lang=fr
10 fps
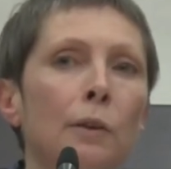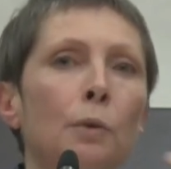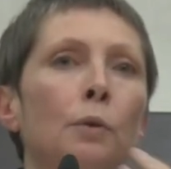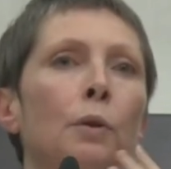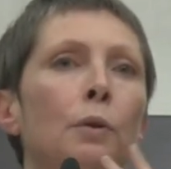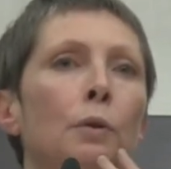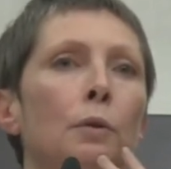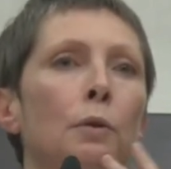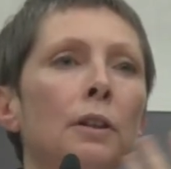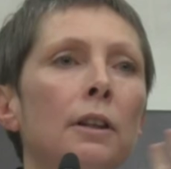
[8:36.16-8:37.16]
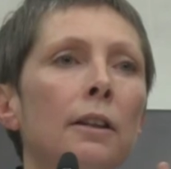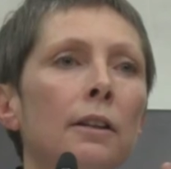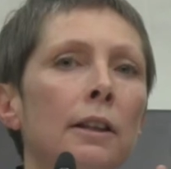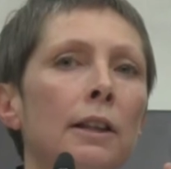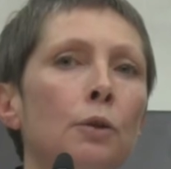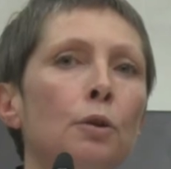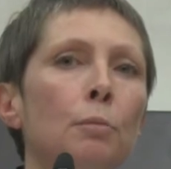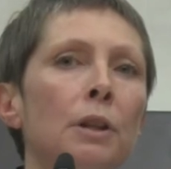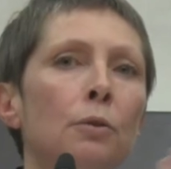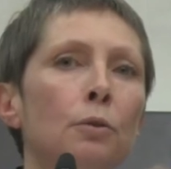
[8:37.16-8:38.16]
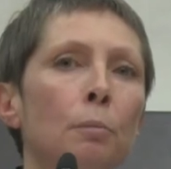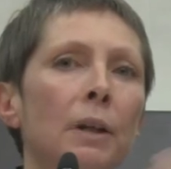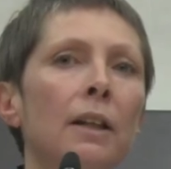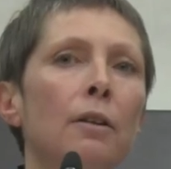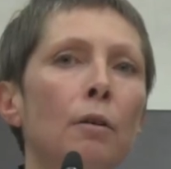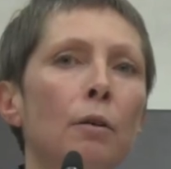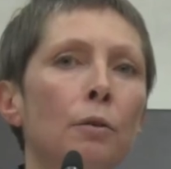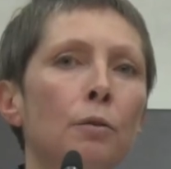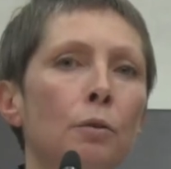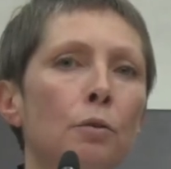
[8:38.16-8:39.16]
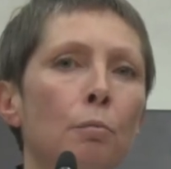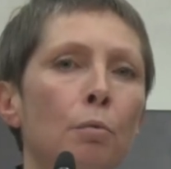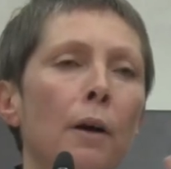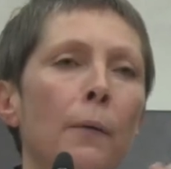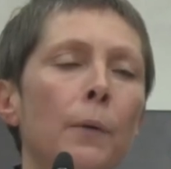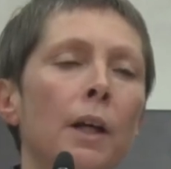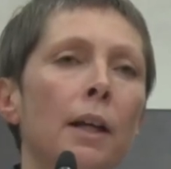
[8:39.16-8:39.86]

Donc les économistes ne sont pas d'accord sur ce point.